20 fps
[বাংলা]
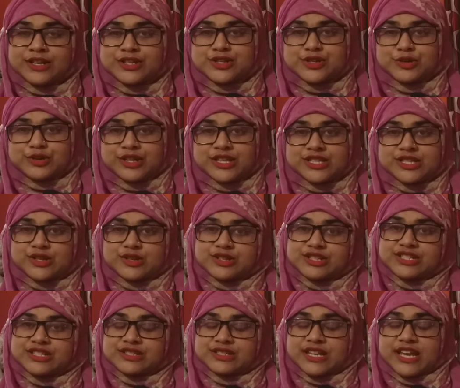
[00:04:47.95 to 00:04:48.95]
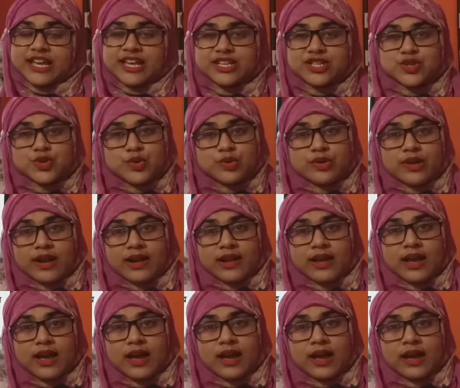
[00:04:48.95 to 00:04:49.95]
শুনেছ সেই
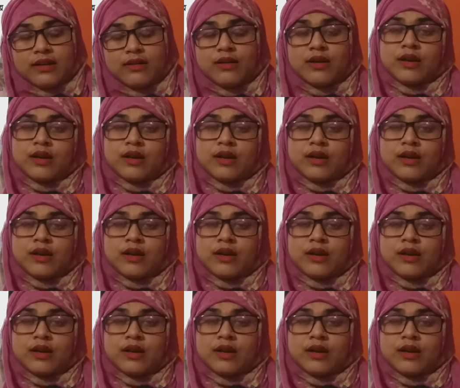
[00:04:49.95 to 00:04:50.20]
সোনারগাঁও